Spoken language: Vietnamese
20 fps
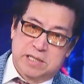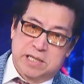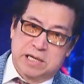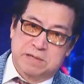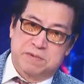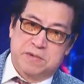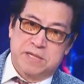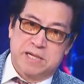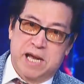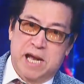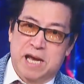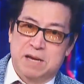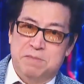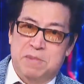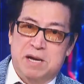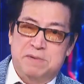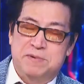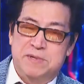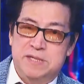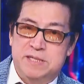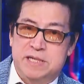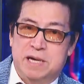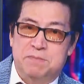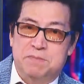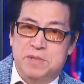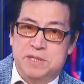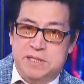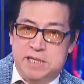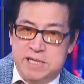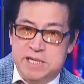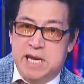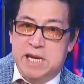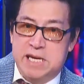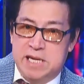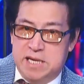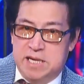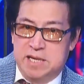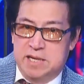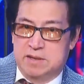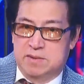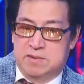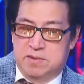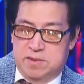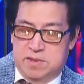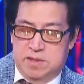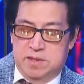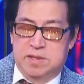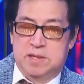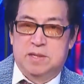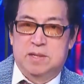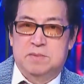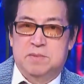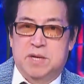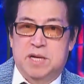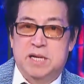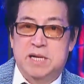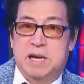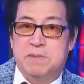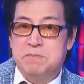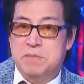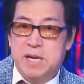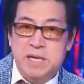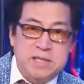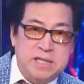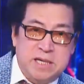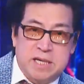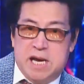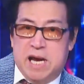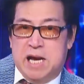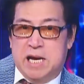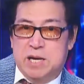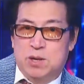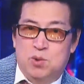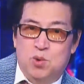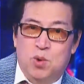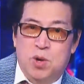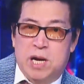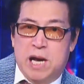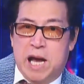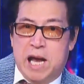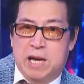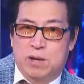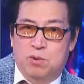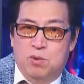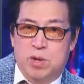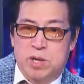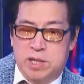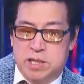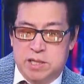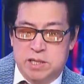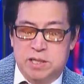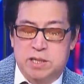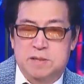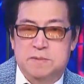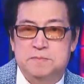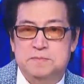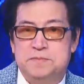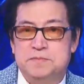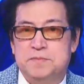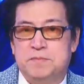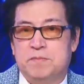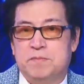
cái thành phần hai ba phần trăm ở trên đỉnh đó nó nắm hết tất cả cái của cải của Hoa Kỳ đó